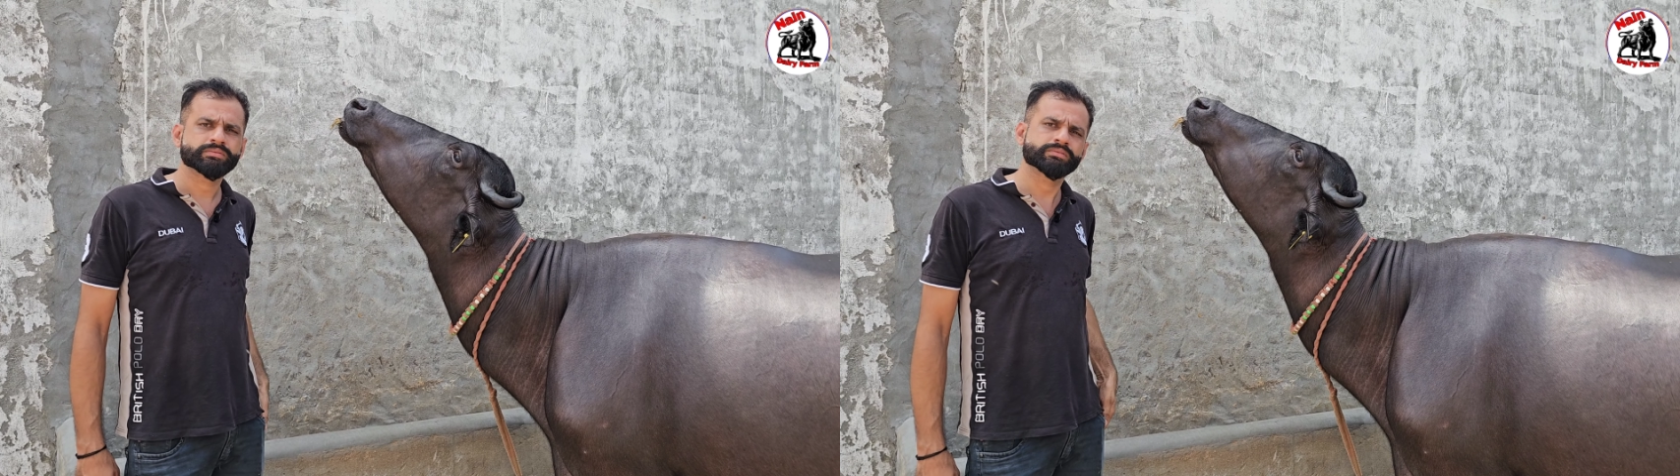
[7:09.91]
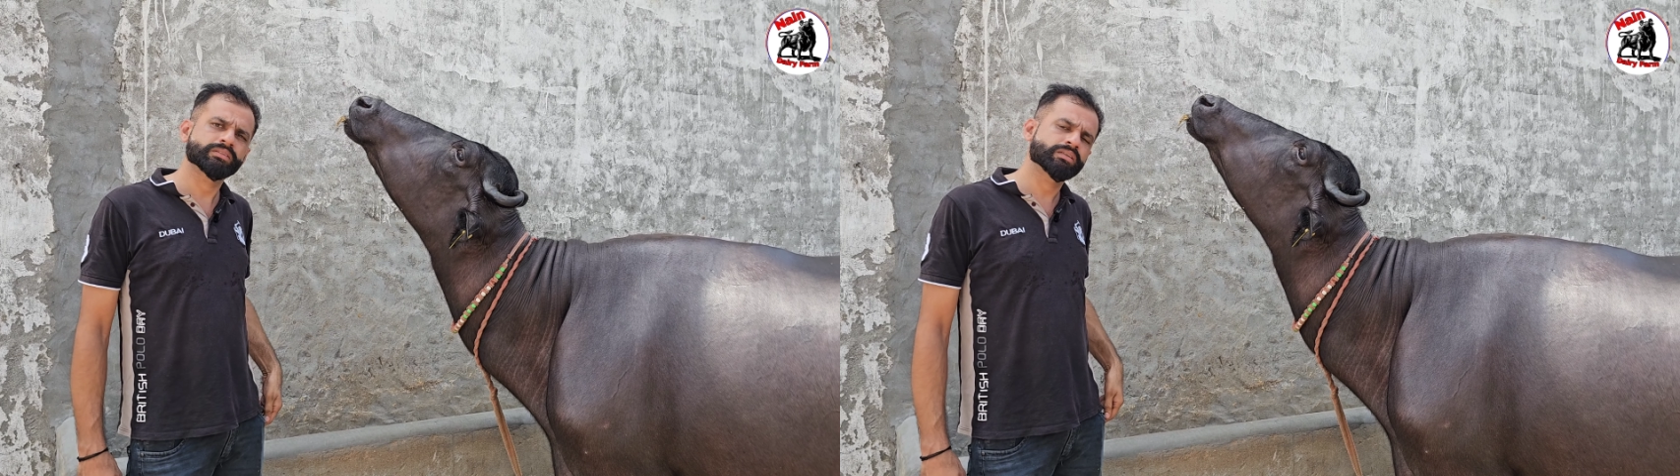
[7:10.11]

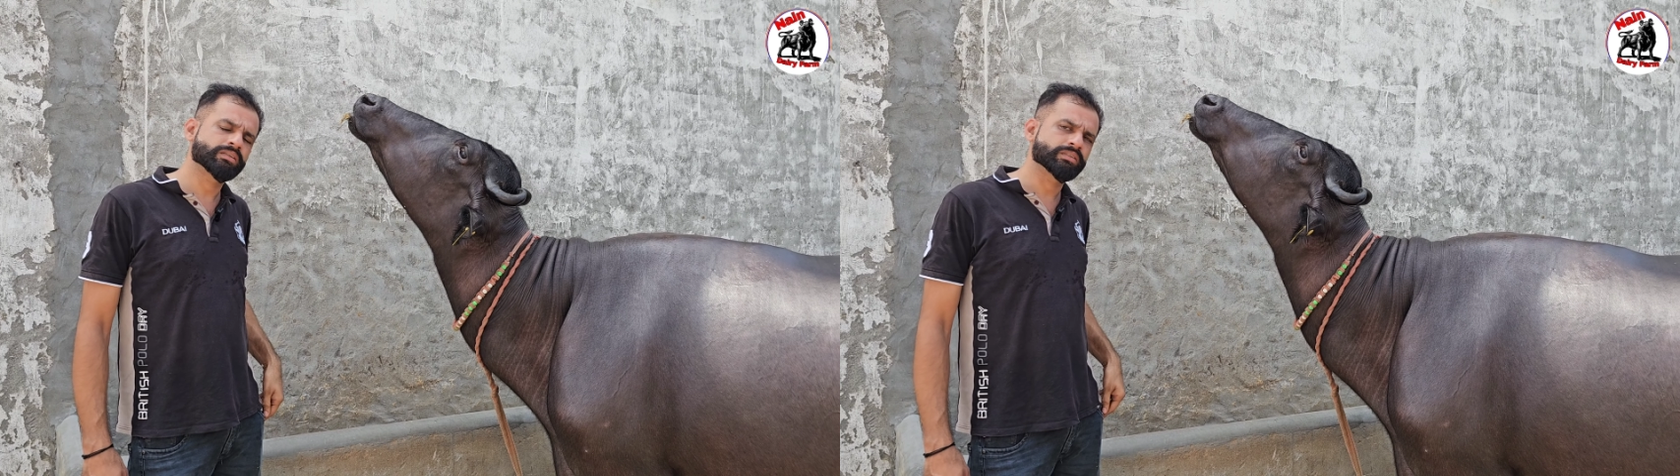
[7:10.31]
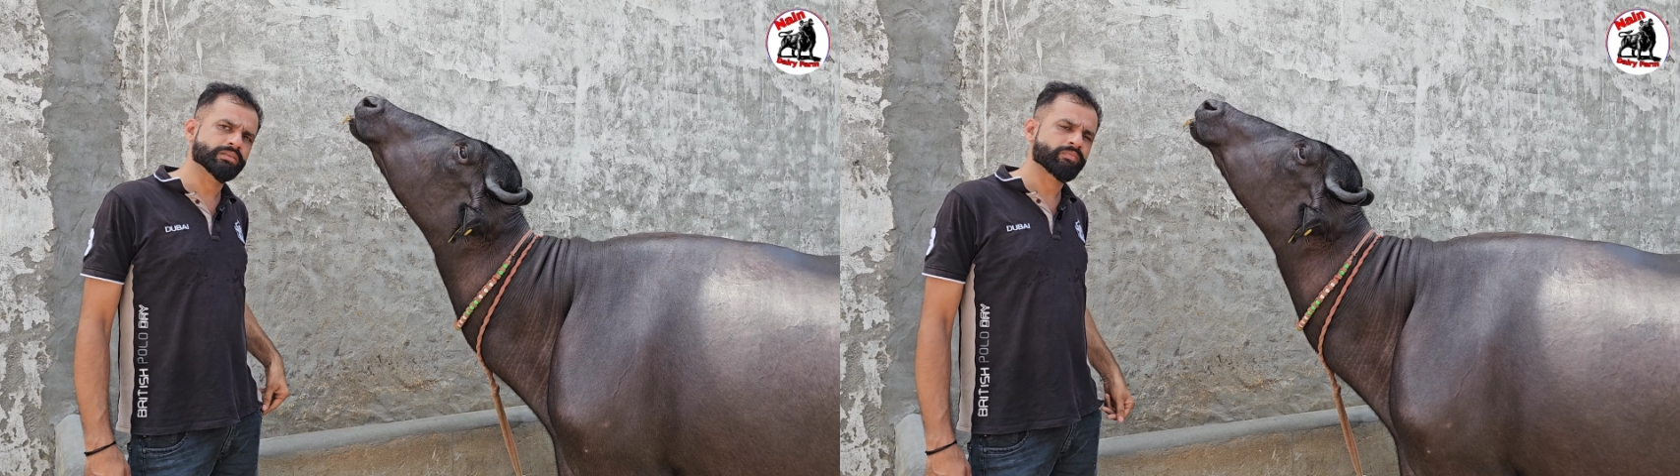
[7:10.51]
छत्तीस
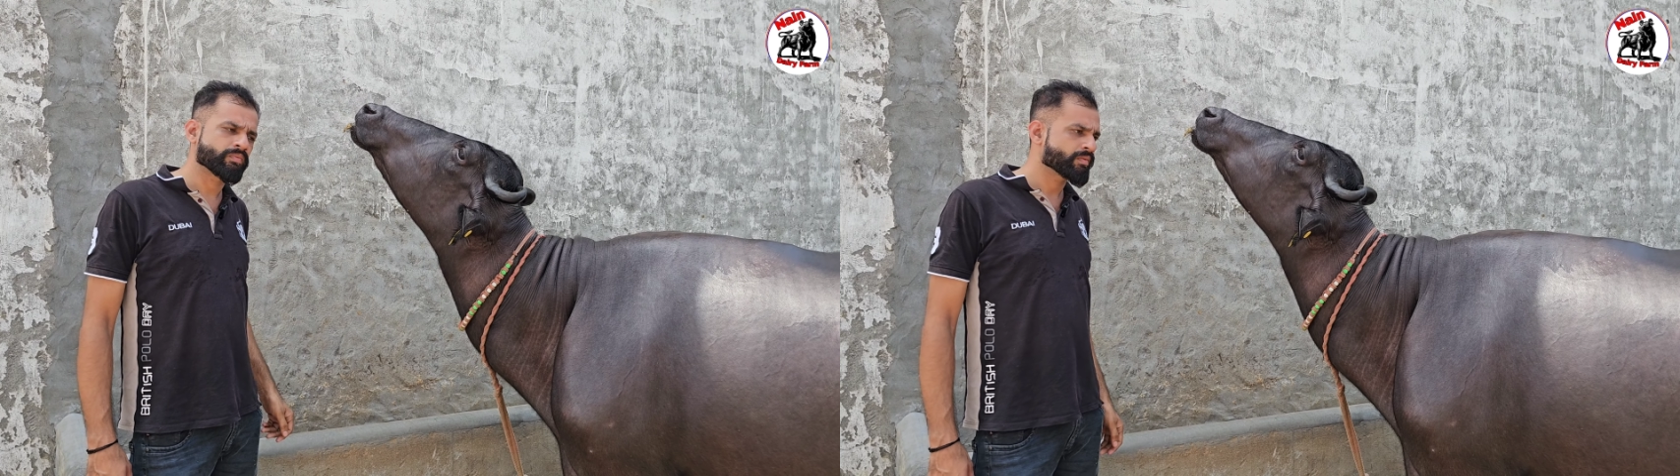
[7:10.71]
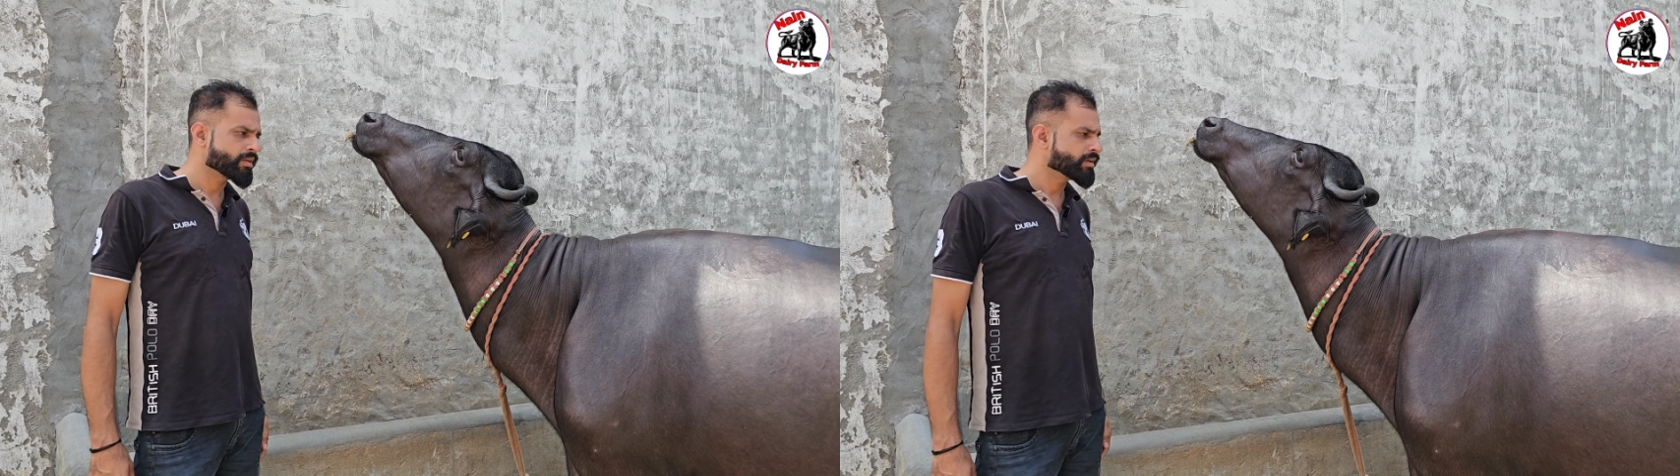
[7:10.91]
किलो हाँ दूध पे
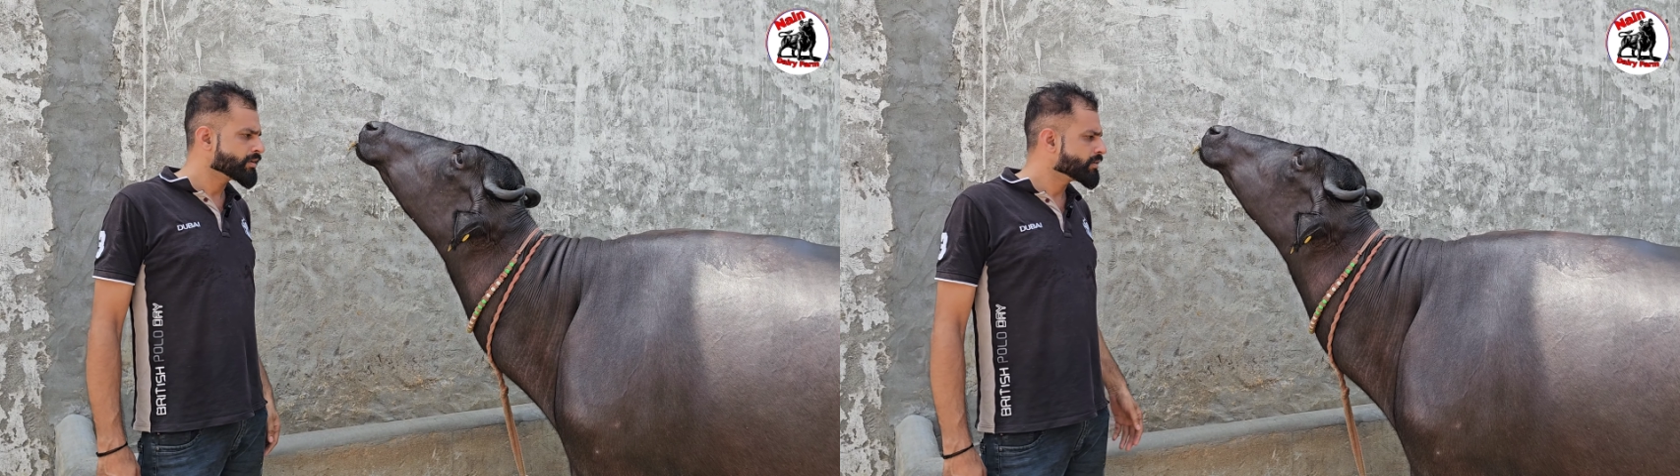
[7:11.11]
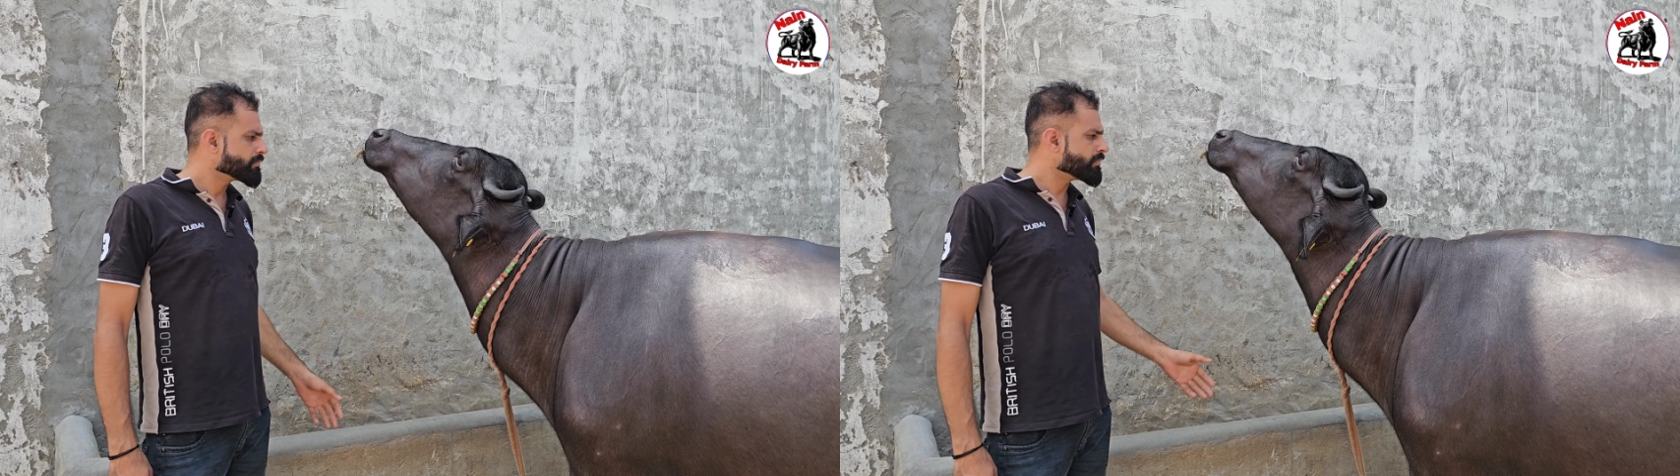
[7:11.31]
चली
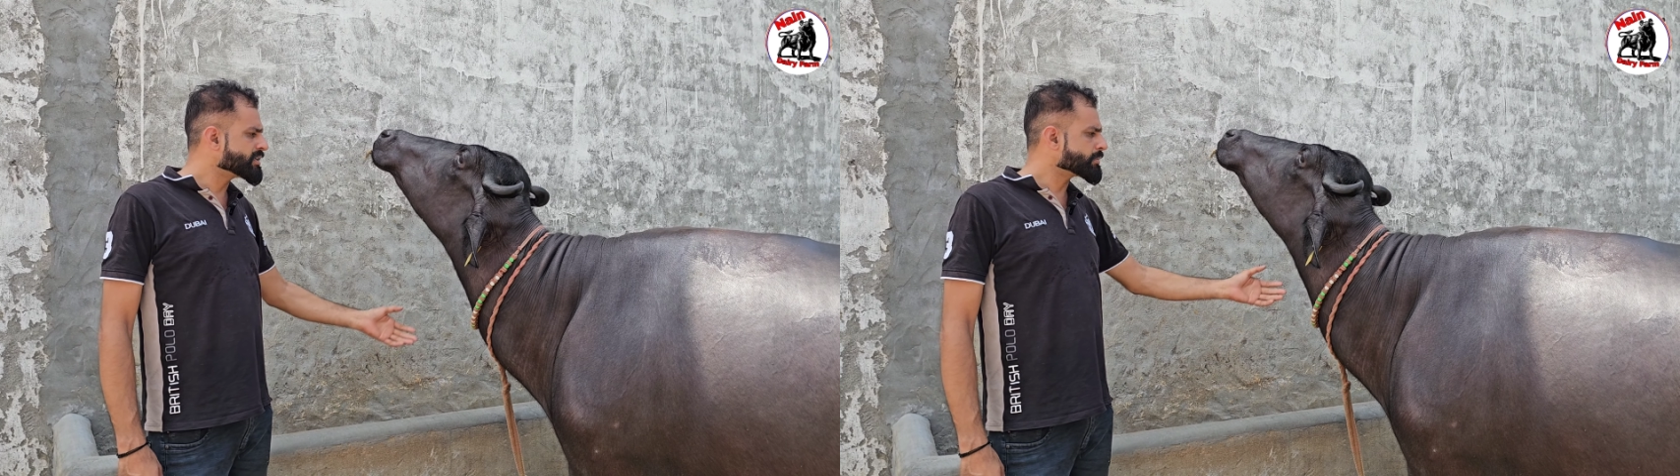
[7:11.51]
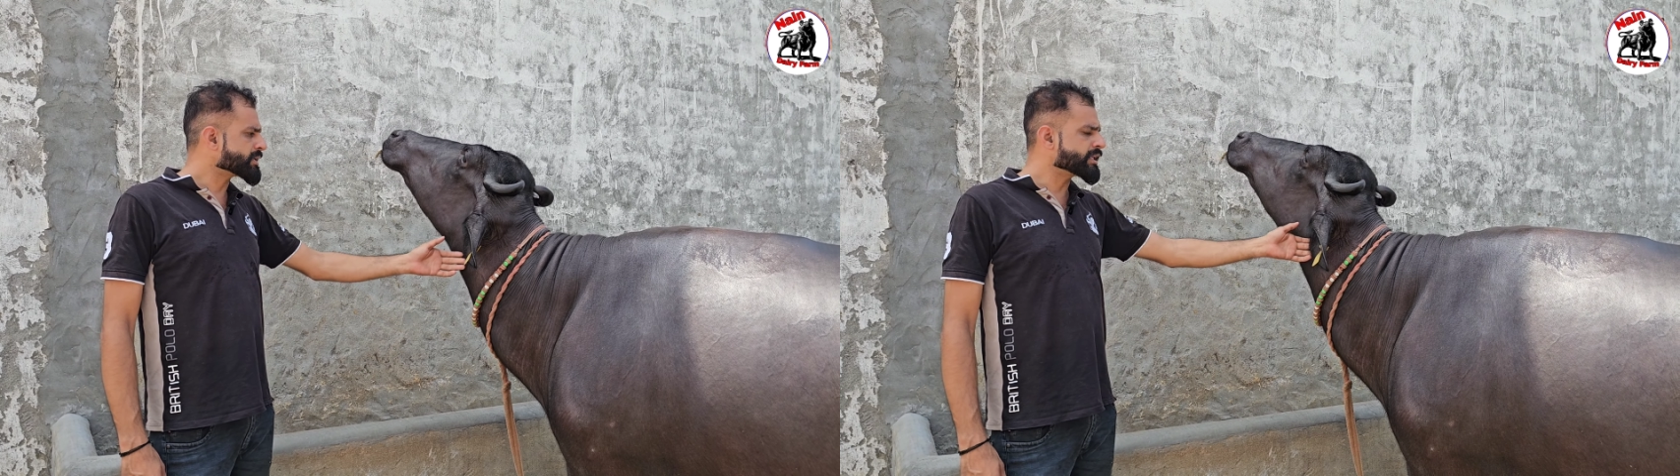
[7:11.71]
थी भाई साहब